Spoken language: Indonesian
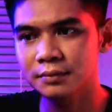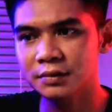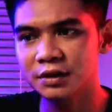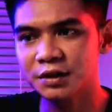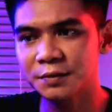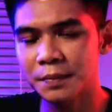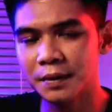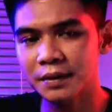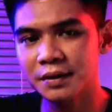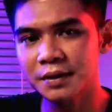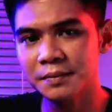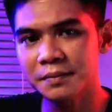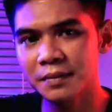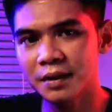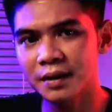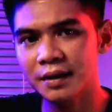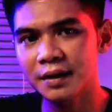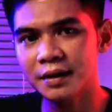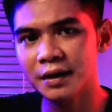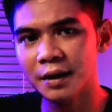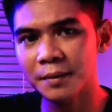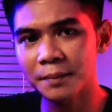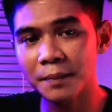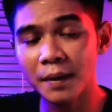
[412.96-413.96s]
seperti
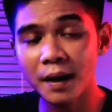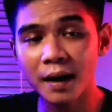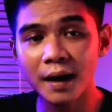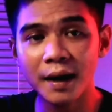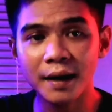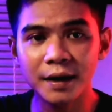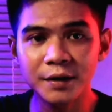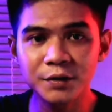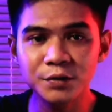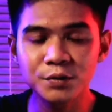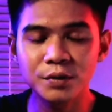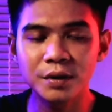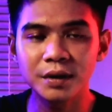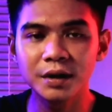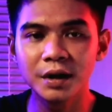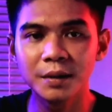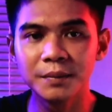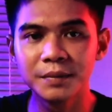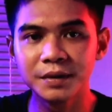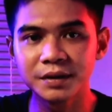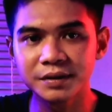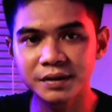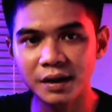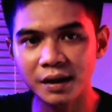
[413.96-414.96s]
mengeringkan pakaian juga dia
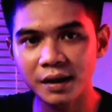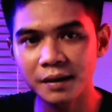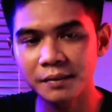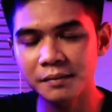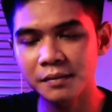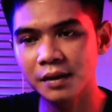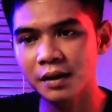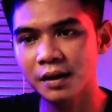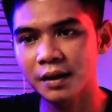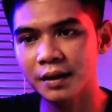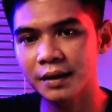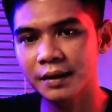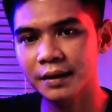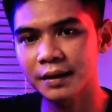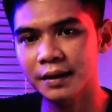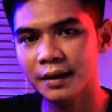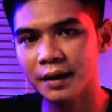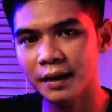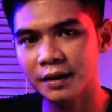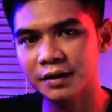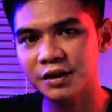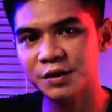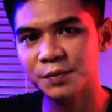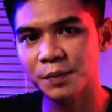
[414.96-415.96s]
bisa,
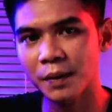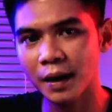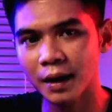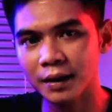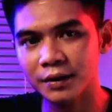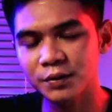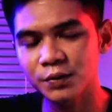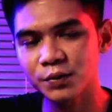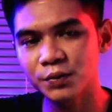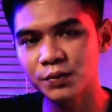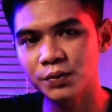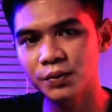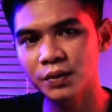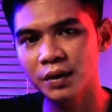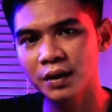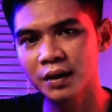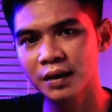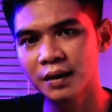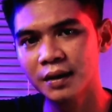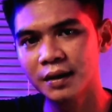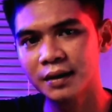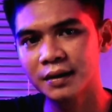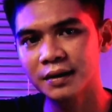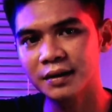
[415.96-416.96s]
mengeringkan sepatu,
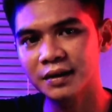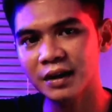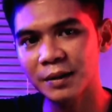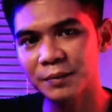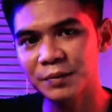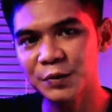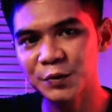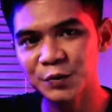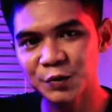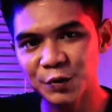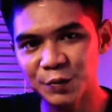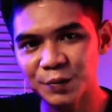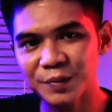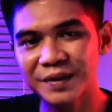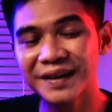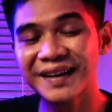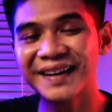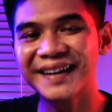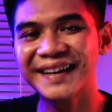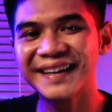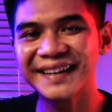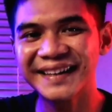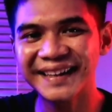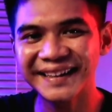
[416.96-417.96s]
tetapi untuk
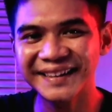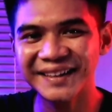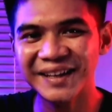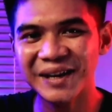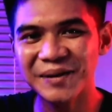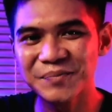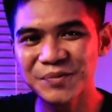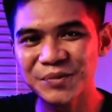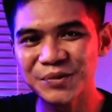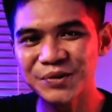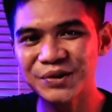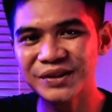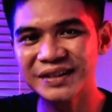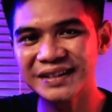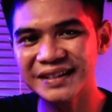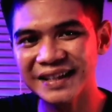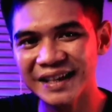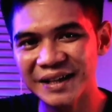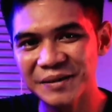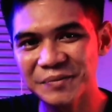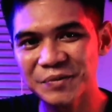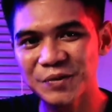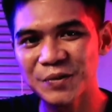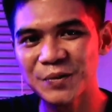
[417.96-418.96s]
mengeringkan rambut
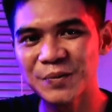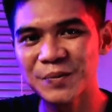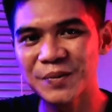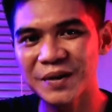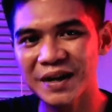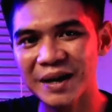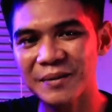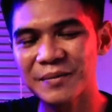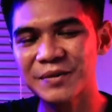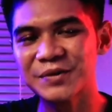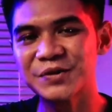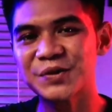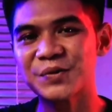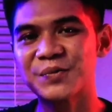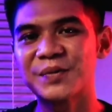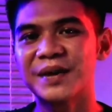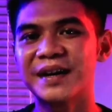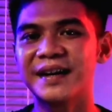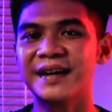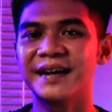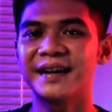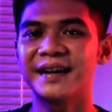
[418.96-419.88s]
saya belum pernah mencoba